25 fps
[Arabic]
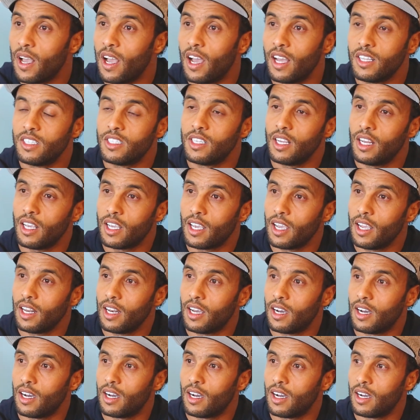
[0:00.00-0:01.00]
هذا اللي
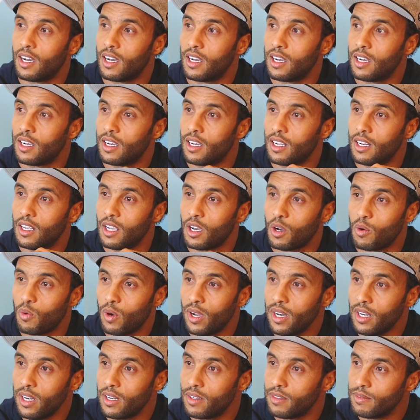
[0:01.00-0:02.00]
كاين
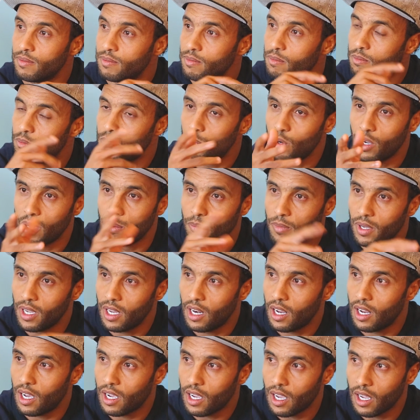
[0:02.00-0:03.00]
الاخوان المهم
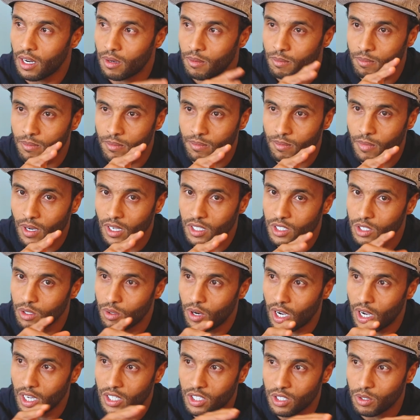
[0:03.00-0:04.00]
الا كان بغى شي
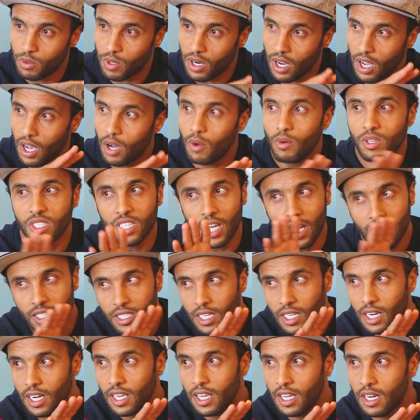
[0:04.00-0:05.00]
واحد شي ورقه ولا شي
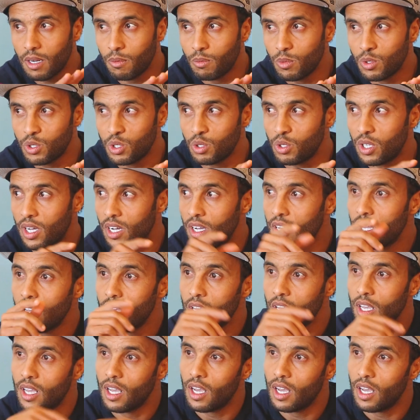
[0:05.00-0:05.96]
حاجه راه كاينه موجوده